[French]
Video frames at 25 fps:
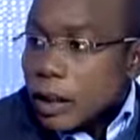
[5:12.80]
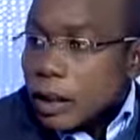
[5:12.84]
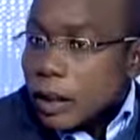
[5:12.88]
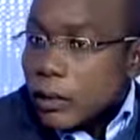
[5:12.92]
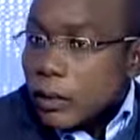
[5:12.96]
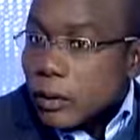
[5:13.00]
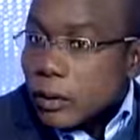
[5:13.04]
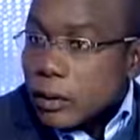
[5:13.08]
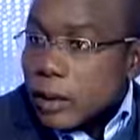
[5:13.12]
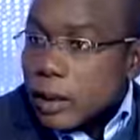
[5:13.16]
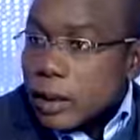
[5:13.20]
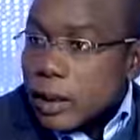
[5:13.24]

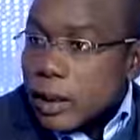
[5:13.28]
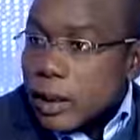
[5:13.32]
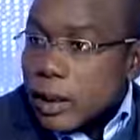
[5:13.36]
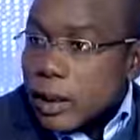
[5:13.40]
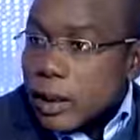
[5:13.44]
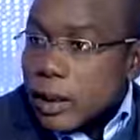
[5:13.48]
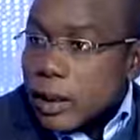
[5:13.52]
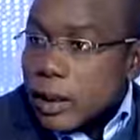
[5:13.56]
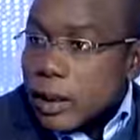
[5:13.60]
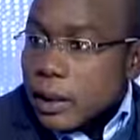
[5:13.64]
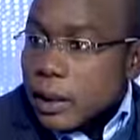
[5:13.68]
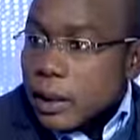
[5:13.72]
alors
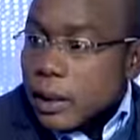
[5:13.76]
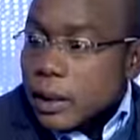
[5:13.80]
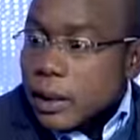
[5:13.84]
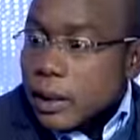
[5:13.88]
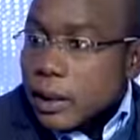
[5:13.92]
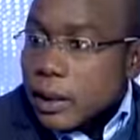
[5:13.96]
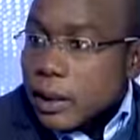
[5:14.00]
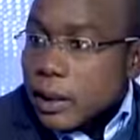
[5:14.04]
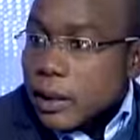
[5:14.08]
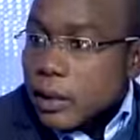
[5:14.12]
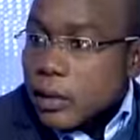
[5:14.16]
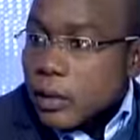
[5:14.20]

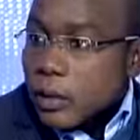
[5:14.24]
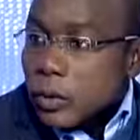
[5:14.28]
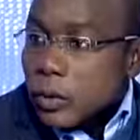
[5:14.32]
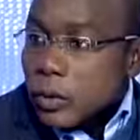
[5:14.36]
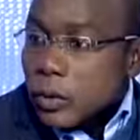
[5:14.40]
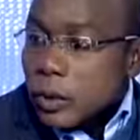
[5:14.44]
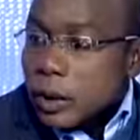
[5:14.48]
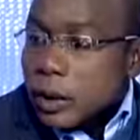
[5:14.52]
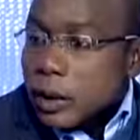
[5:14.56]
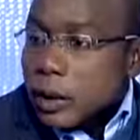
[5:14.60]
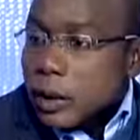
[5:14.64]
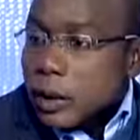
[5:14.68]
les,
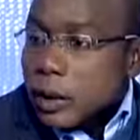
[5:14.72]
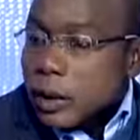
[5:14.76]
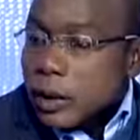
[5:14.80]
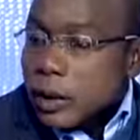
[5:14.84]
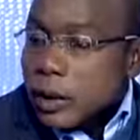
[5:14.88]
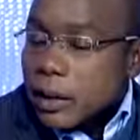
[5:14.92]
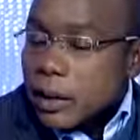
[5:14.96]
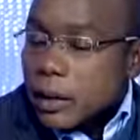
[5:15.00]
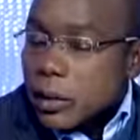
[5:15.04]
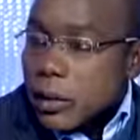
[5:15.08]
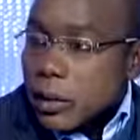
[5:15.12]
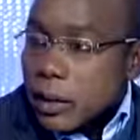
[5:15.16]

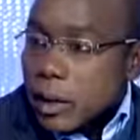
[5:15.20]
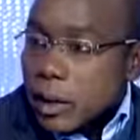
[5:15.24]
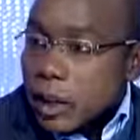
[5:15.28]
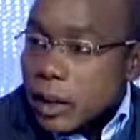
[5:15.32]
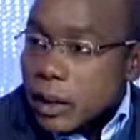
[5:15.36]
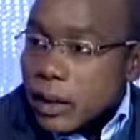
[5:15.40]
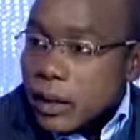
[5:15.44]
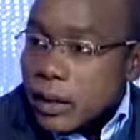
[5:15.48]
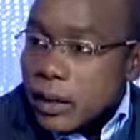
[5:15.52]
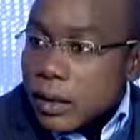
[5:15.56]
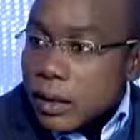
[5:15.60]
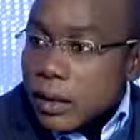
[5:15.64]
réseaux,
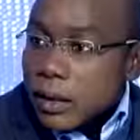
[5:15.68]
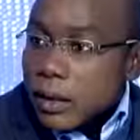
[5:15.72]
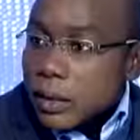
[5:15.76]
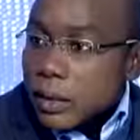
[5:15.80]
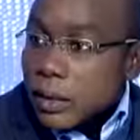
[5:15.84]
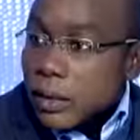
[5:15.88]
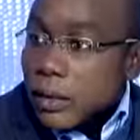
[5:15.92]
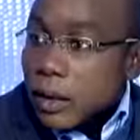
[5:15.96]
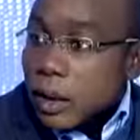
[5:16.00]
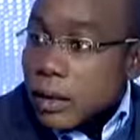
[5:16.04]
organisés de